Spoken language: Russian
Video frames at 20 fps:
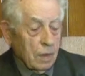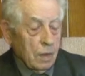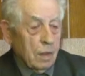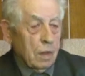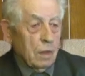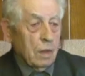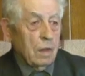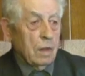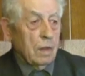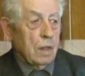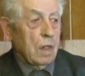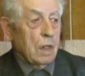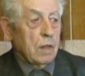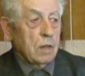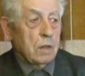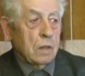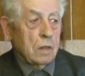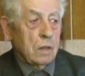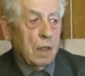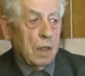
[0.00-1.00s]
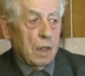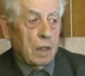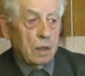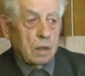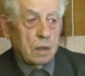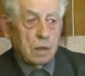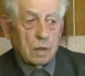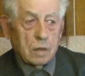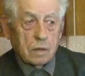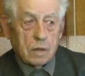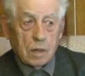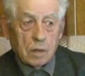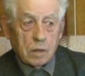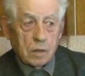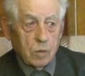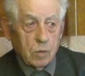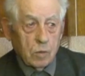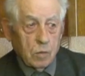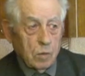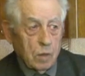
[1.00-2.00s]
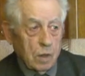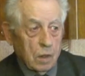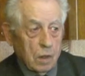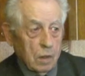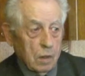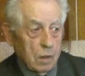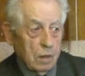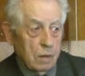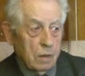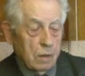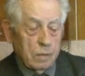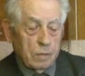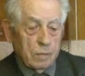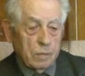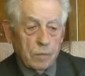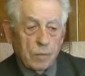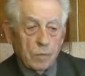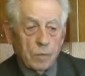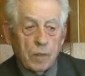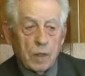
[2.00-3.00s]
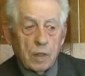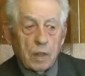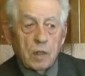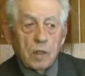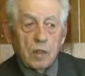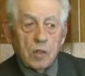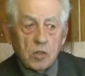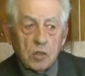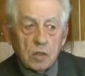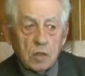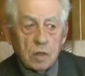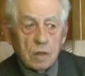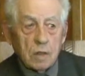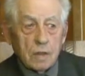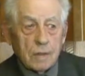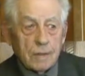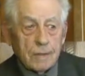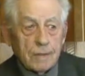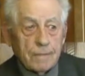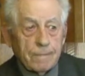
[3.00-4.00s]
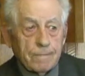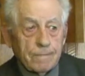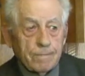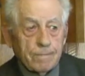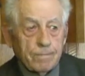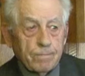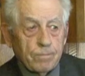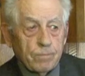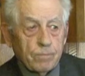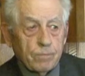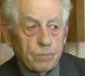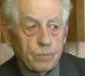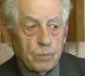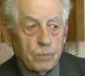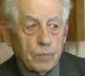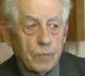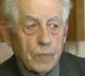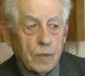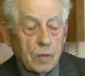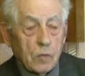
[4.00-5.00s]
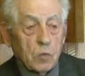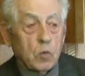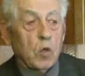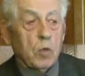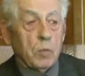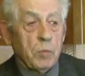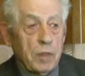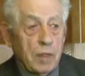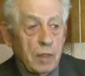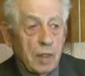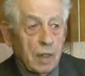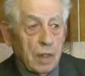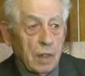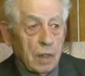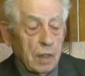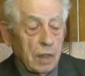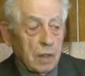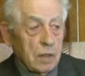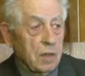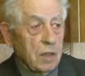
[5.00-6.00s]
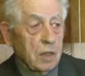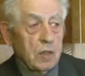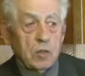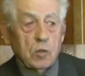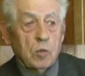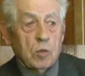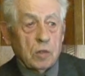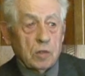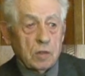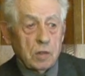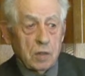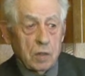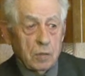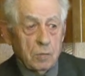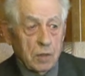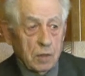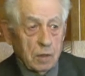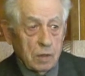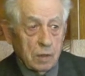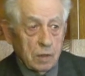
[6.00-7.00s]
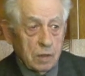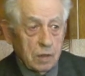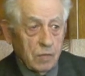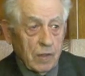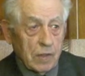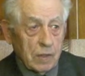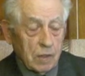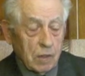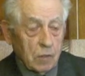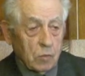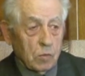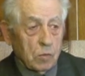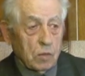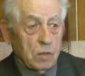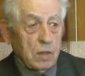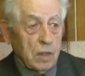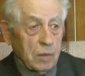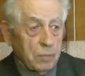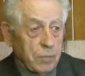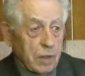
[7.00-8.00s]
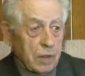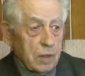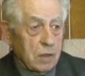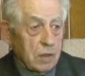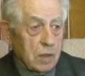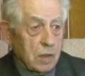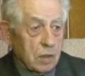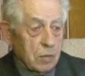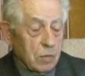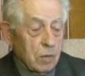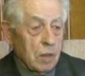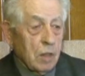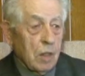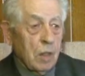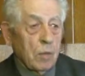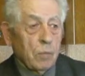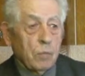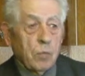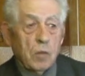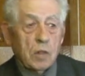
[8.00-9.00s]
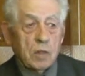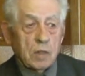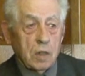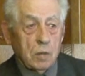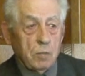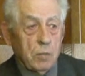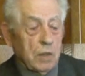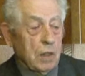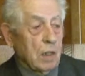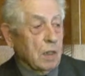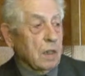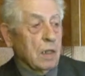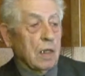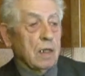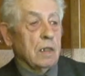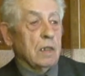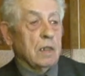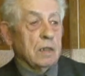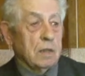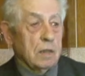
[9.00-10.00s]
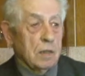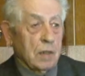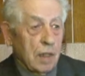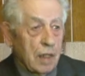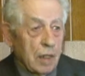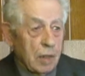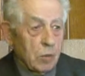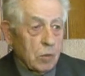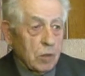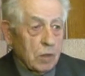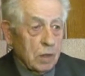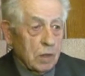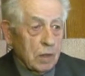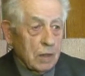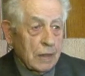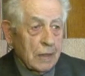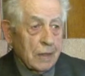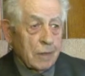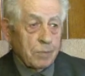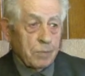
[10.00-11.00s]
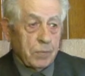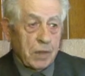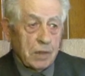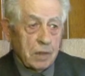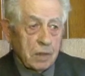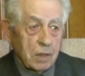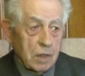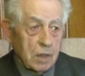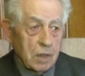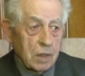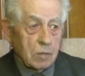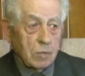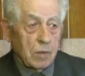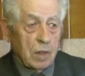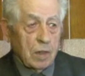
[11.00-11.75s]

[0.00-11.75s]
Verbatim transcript: И я считаю, это заслуга ну, моя личная. До меня никто с ними связь такой не поддерживал. После меня я не знаю уже, поддерживали,